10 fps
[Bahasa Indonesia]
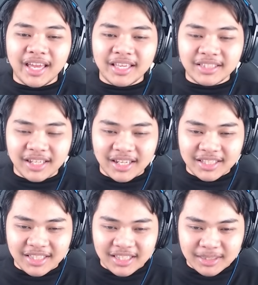jadi di
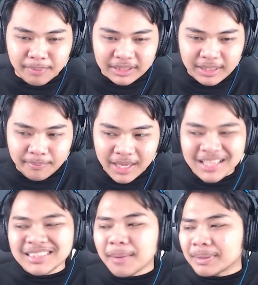sini seperti
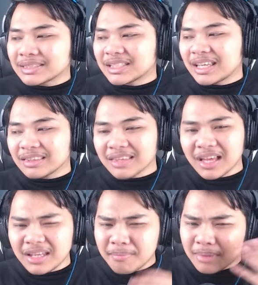biasa pasti kita
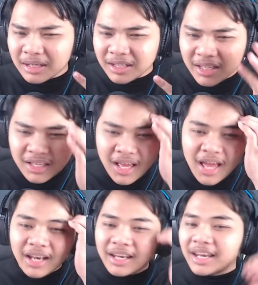diberi
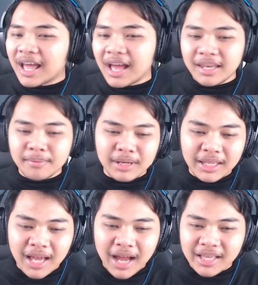nah diberi
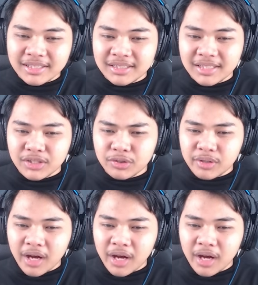ice dan juga